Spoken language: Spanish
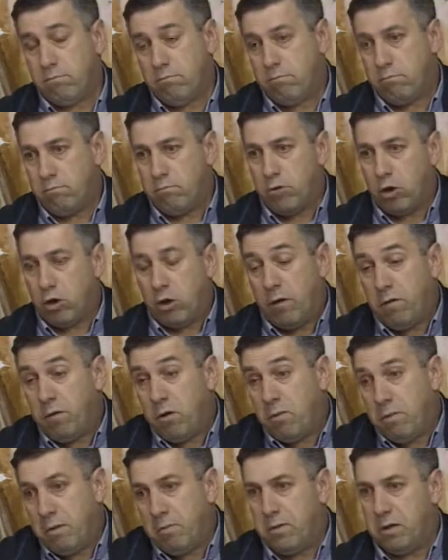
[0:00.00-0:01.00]
de otra
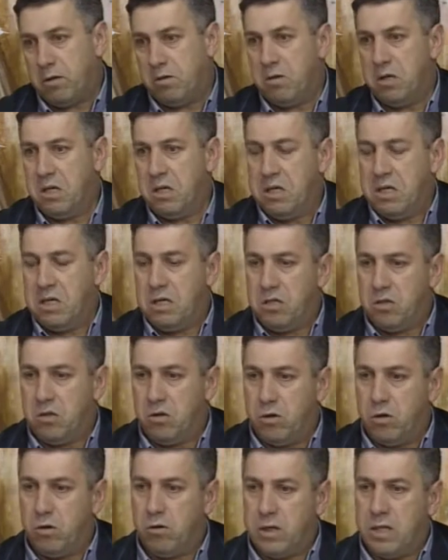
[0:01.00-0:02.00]
forma, pero yo
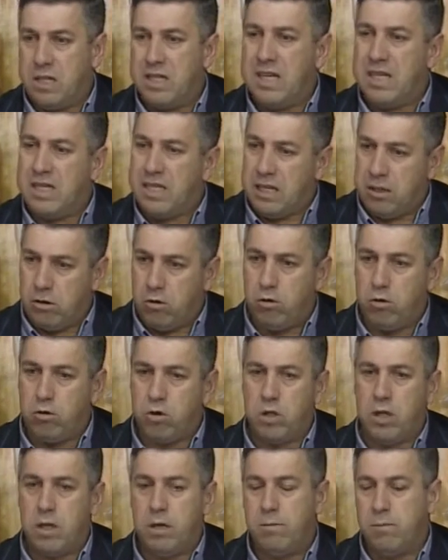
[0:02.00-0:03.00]
creo que entre todos
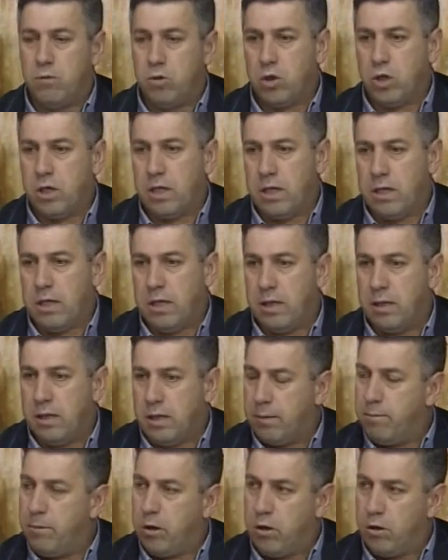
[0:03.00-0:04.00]
tenemos que,
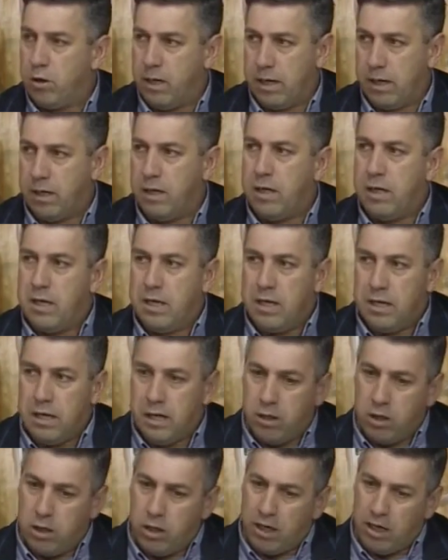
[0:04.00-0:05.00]
mejorar
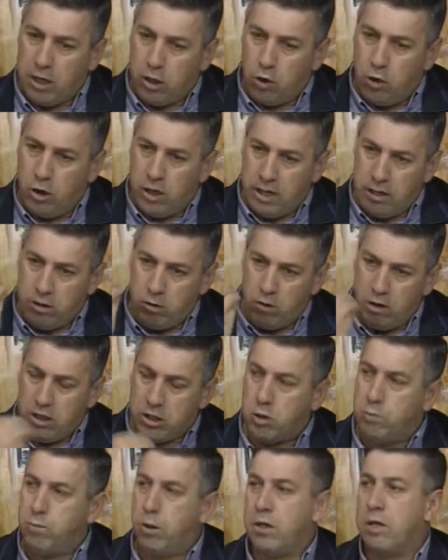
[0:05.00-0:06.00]
y recoger todas
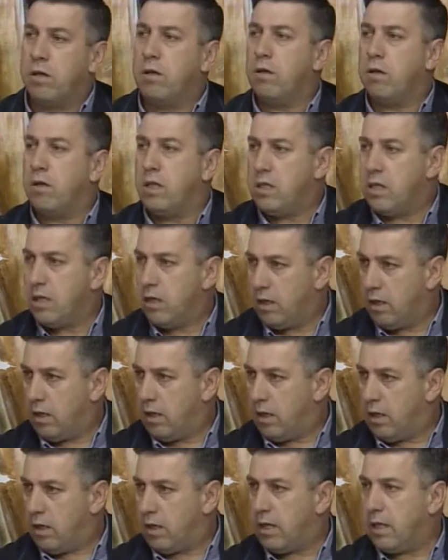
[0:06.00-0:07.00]
las aportaciones
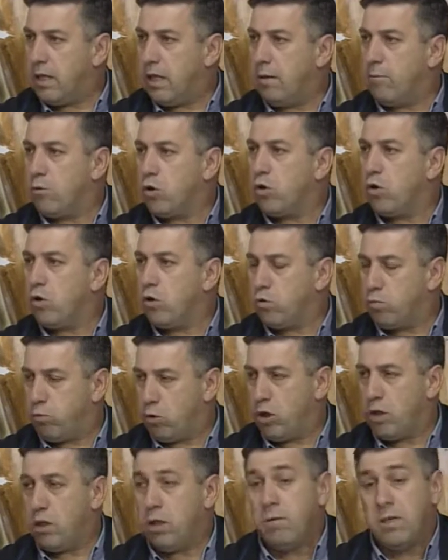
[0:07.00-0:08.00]
que tenemos todos
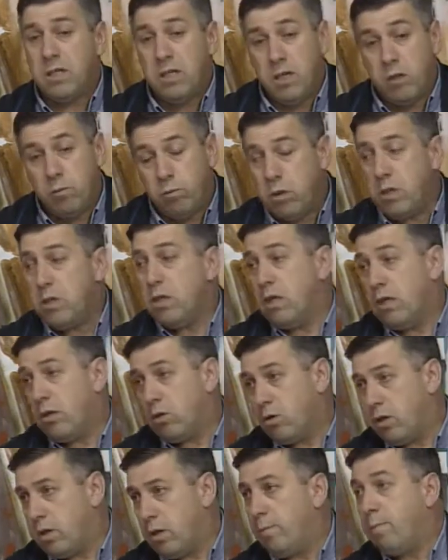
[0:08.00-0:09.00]
positivas y pues
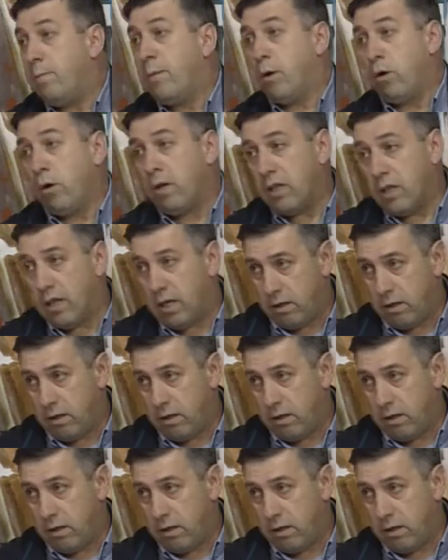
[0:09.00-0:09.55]
eso sí, priorizar.